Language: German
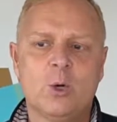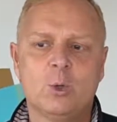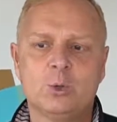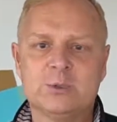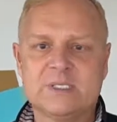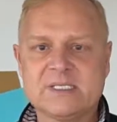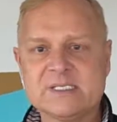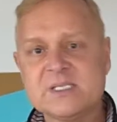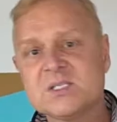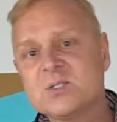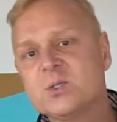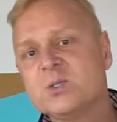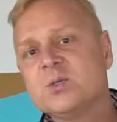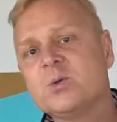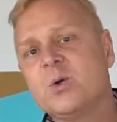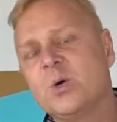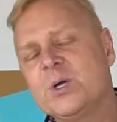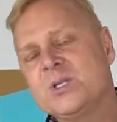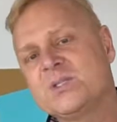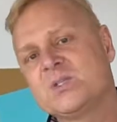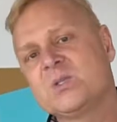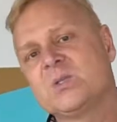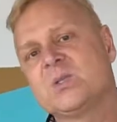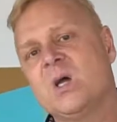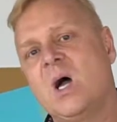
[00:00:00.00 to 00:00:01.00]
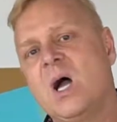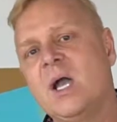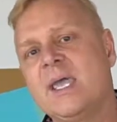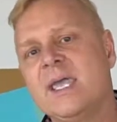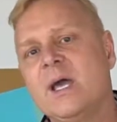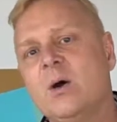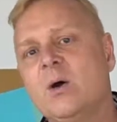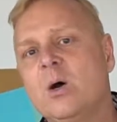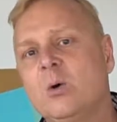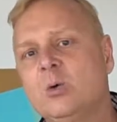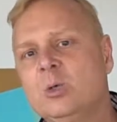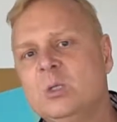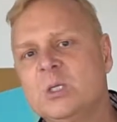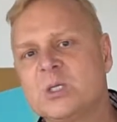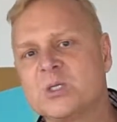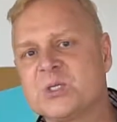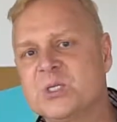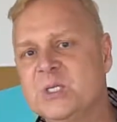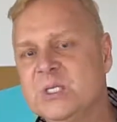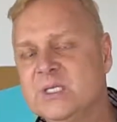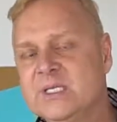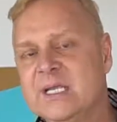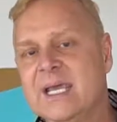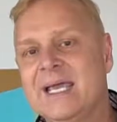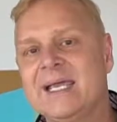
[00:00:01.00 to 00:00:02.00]
Und das ist heutzutage auch ein
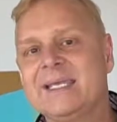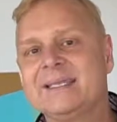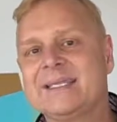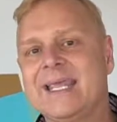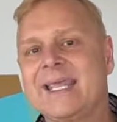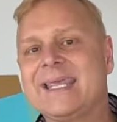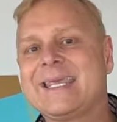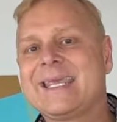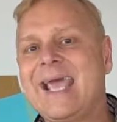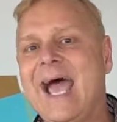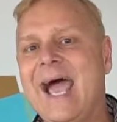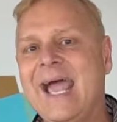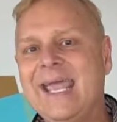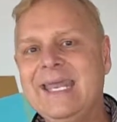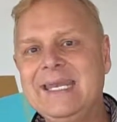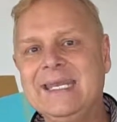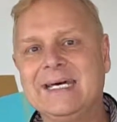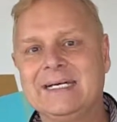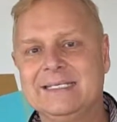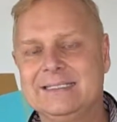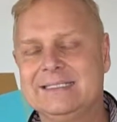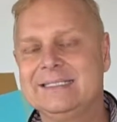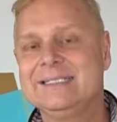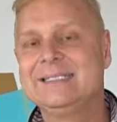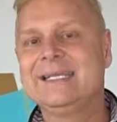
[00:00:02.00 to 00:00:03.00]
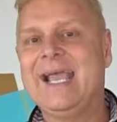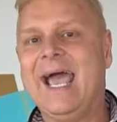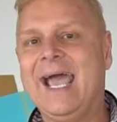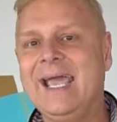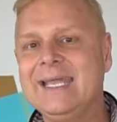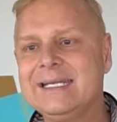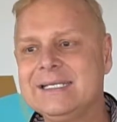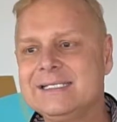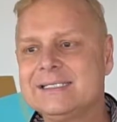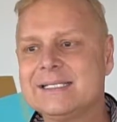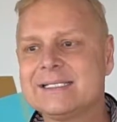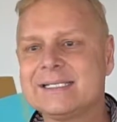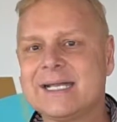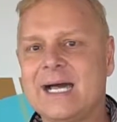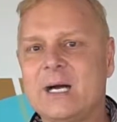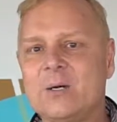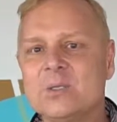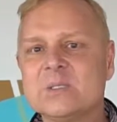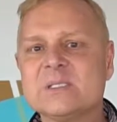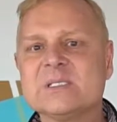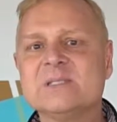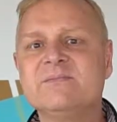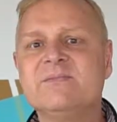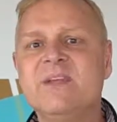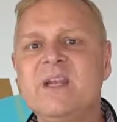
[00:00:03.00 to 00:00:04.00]
Unterschied, denn keiner, keiner da
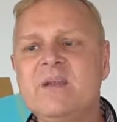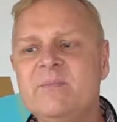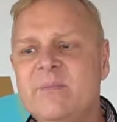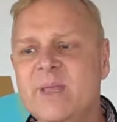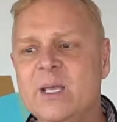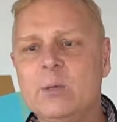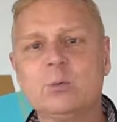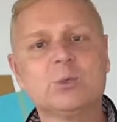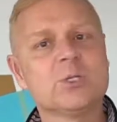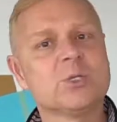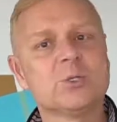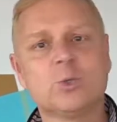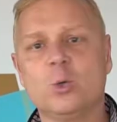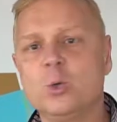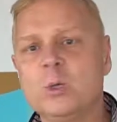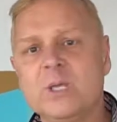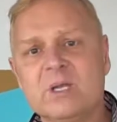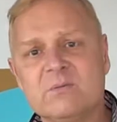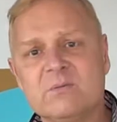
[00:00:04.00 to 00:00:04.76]
draußen will mehr unter Druck